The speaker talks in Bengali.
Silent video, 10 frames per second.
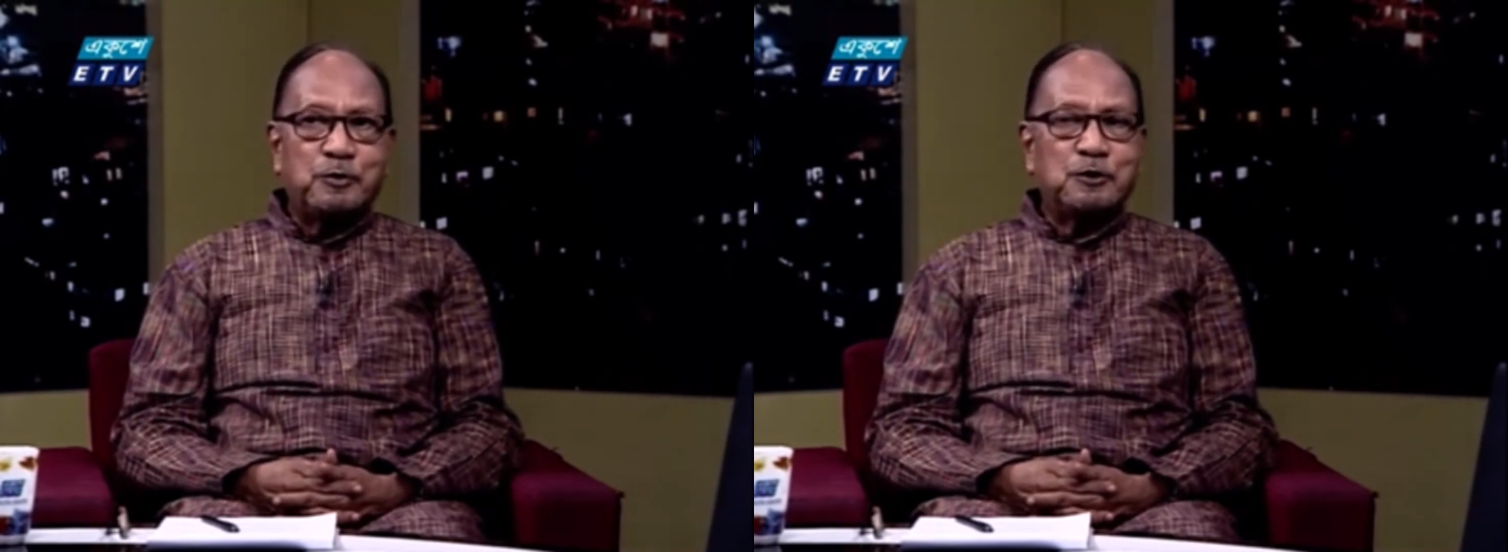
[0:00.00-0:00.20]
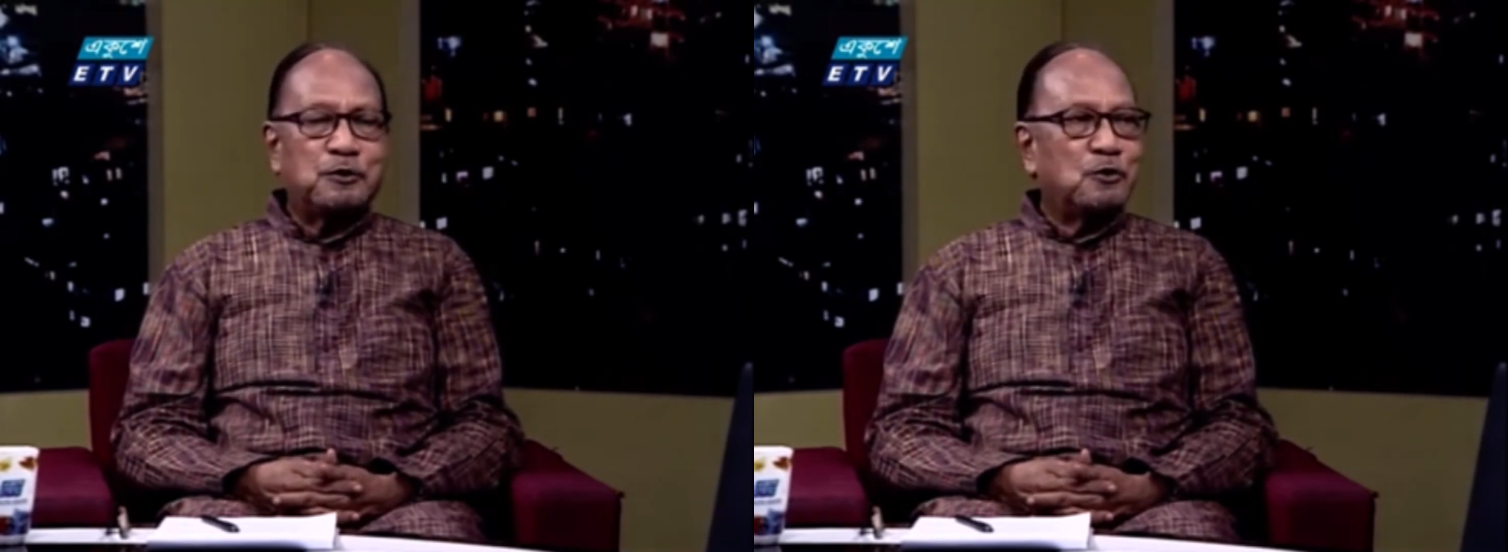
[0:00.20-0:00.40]

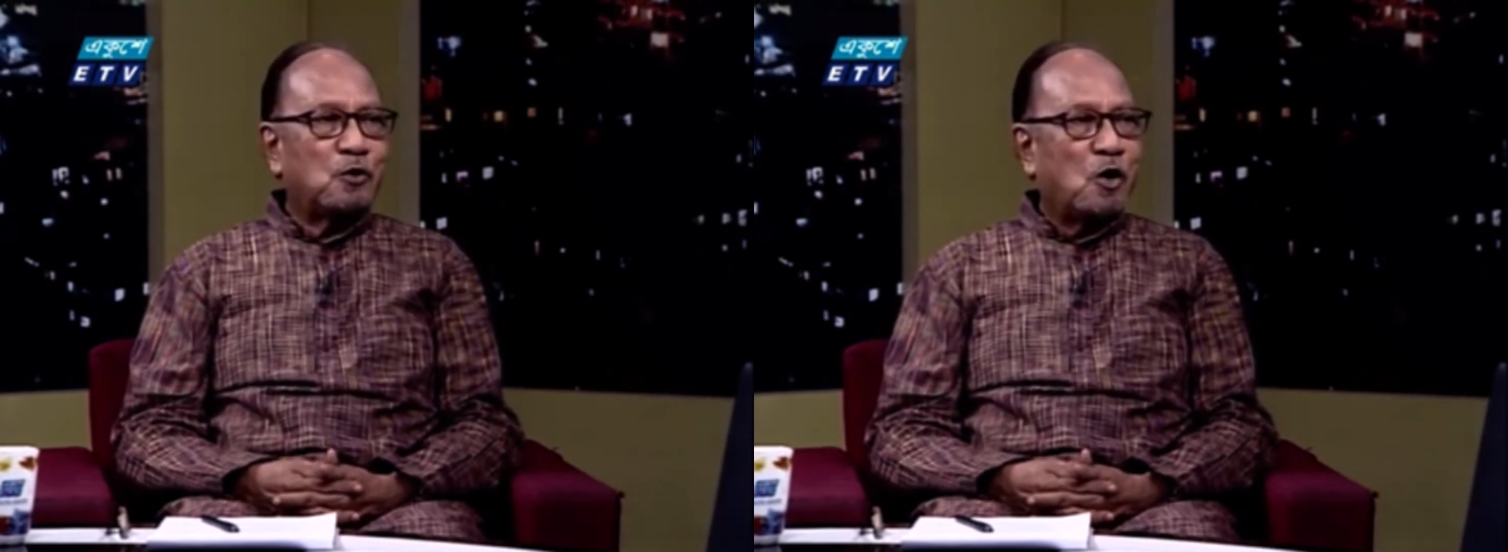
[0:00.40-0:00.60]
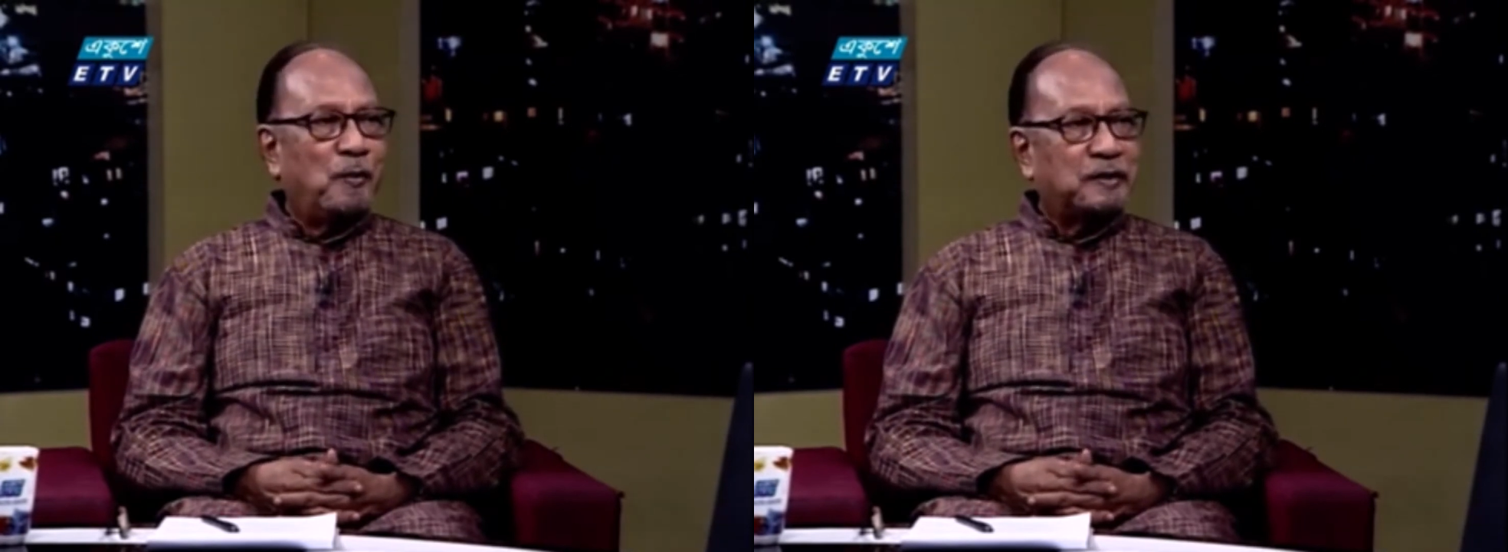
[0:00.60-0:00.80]
পর্যন্ত
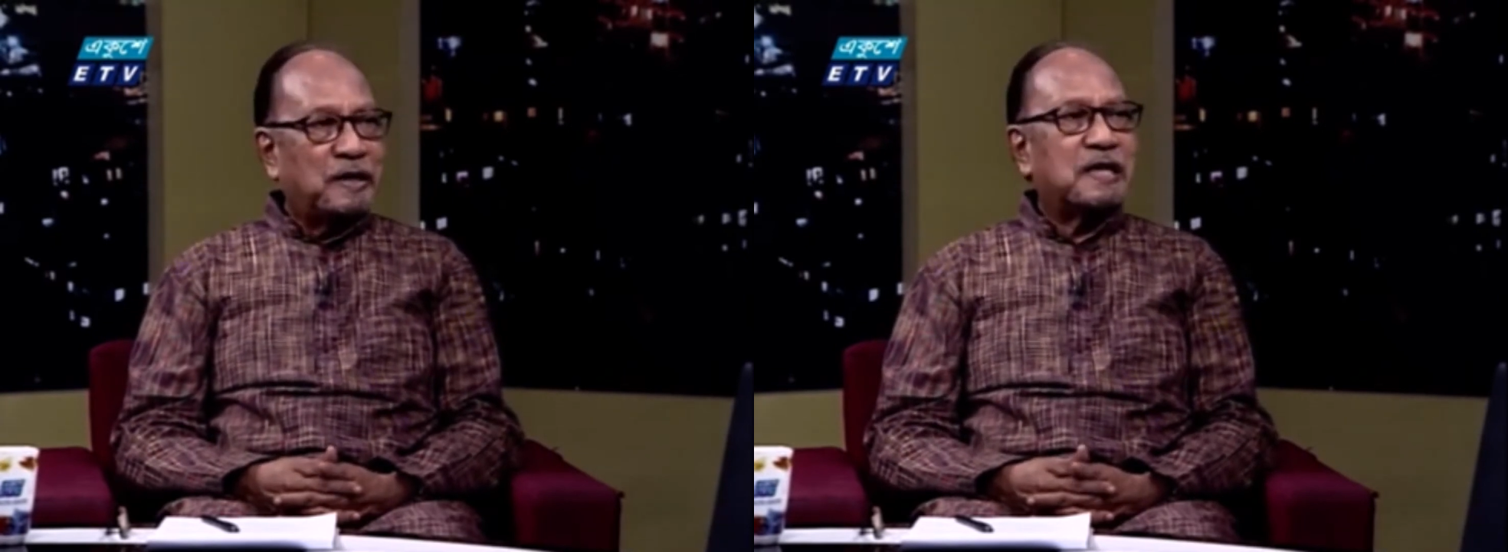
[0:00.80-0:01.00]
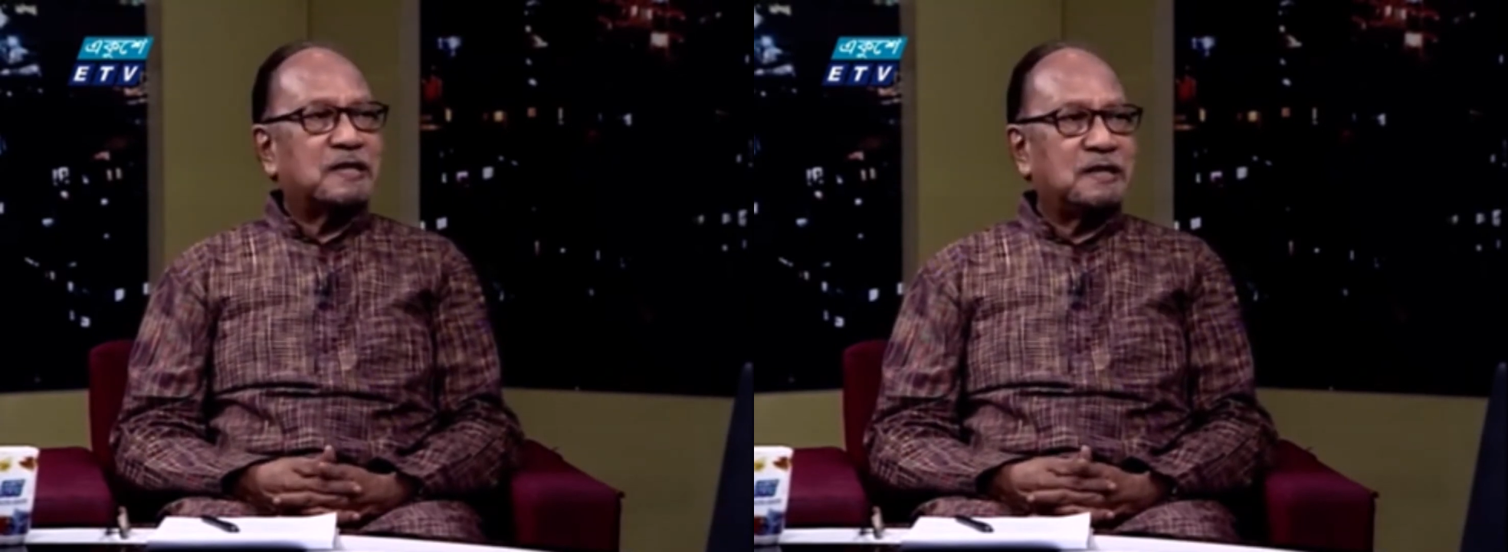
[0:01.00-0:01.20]

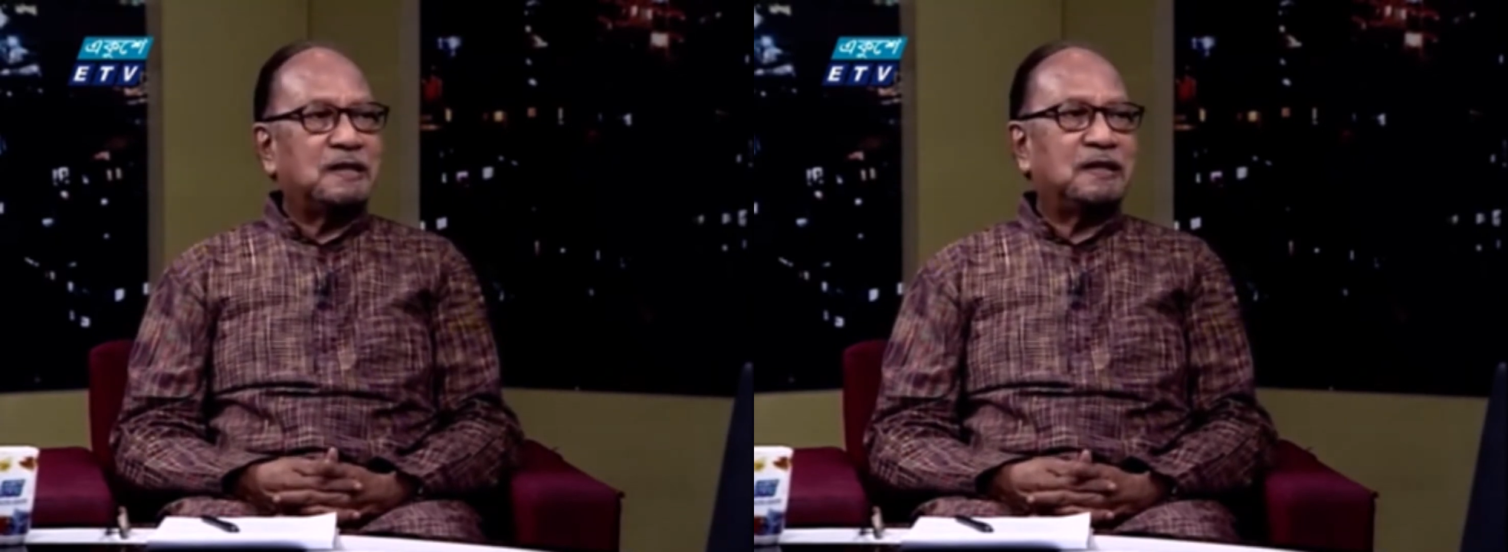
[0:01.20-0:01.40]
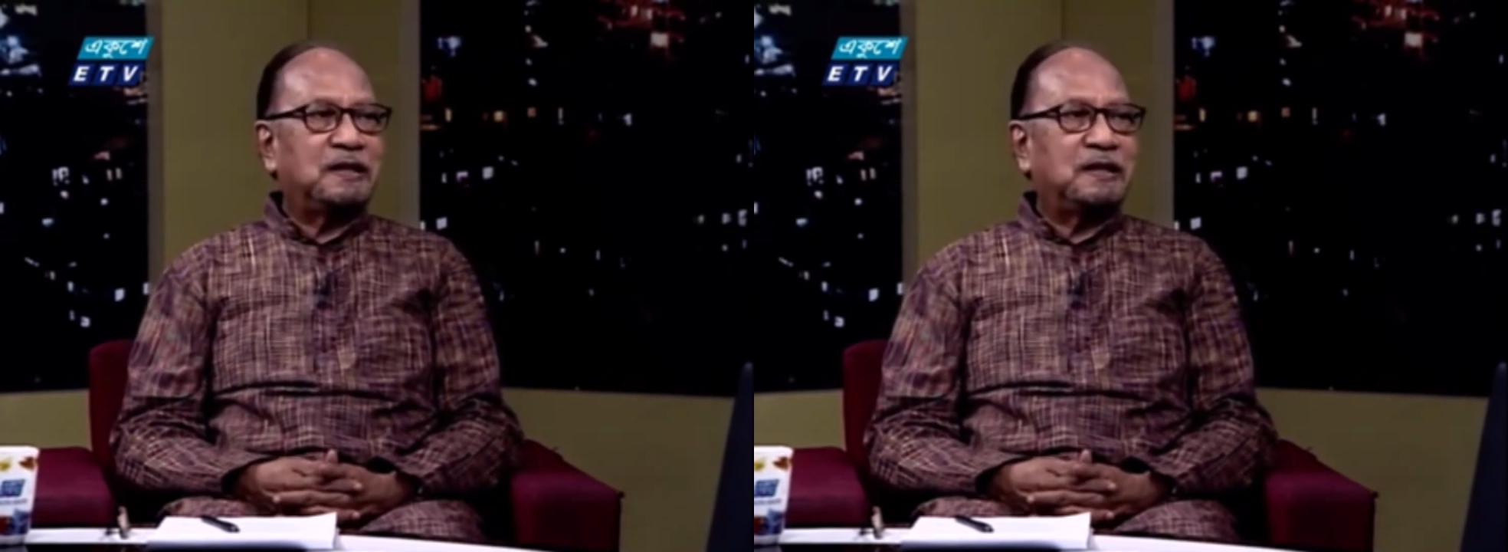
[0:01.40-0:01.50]
ক্ষমতায় আছেন